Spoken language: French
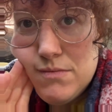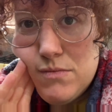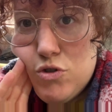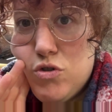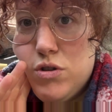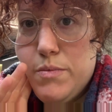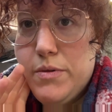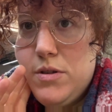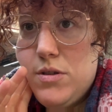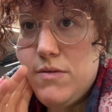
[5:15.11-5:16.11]
je connais
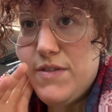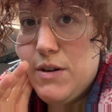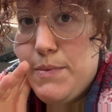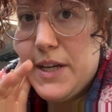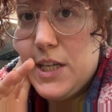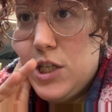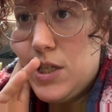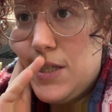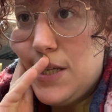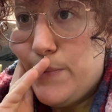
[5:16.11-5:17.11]
pas ce En
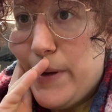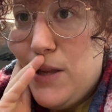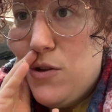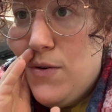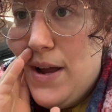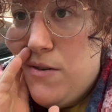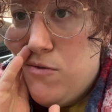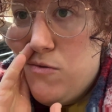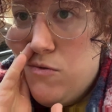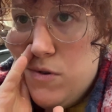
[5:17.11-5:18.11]
packaging, c'est exprès de Noël
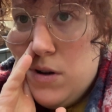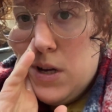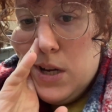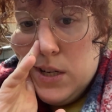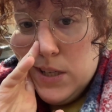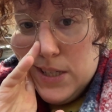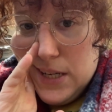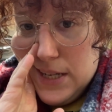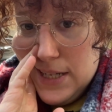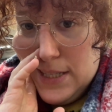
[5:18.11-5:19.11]
ou
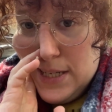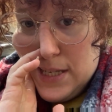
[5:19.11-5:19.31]
c'est classique